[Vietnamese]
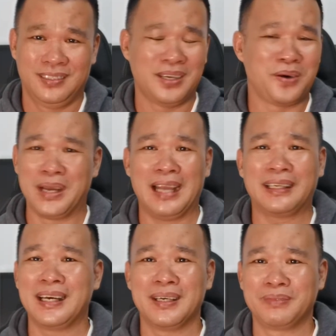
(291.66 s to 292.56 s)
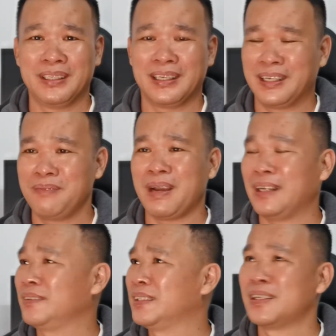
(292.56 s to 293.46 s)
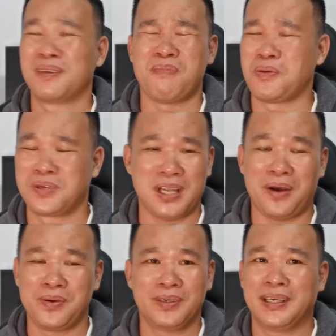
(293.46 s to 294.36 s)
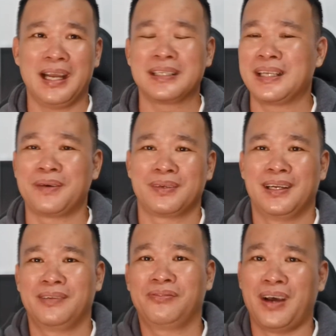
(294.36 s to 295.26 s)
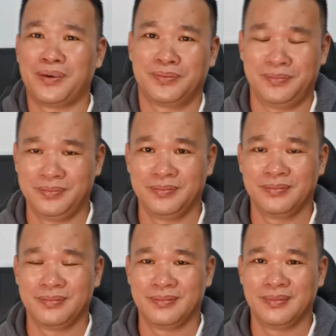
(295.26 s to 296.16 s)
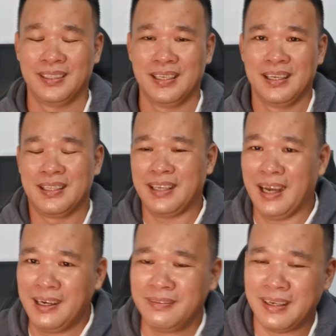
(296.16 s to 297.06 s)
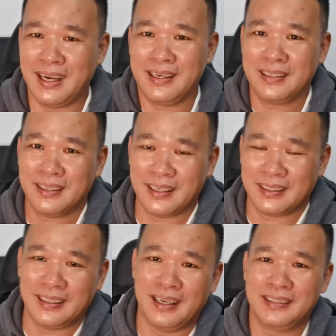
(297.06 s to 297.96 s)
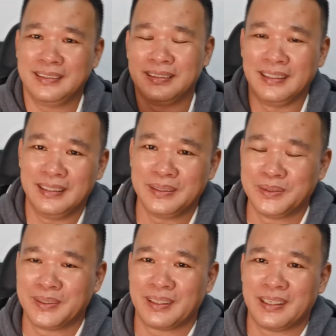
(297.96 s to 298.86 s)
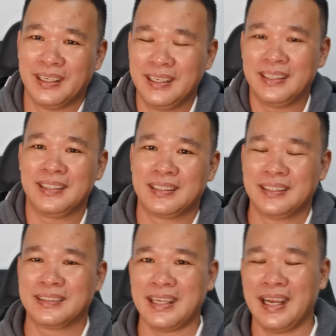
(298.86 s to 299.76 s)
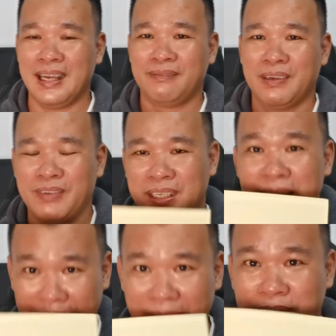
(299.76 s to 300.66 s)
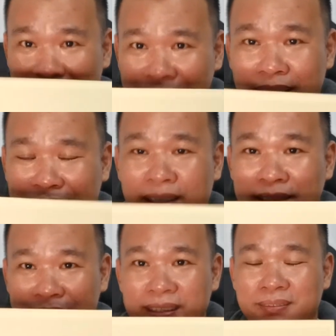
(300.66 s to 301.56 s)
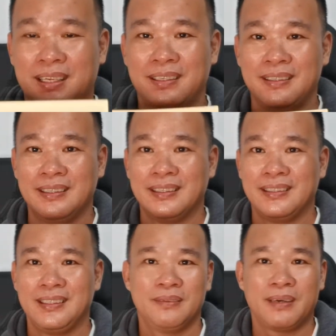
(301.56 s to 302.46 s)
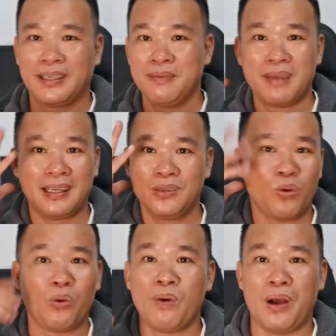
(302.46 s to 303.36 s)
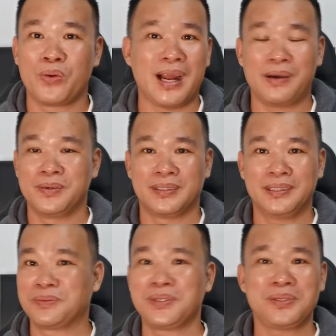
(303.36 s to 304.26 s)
ngồi ăn cơm nhưng cái mặt nó như là bầu sậu ăn xong rồi lên phòng chở vợ hay là chở người yêu ờ, là đi trên xe mà bị cái cam kết là sẽ đưa rước mà nhưng mà cái mặt nó quậu quậu đâu nó không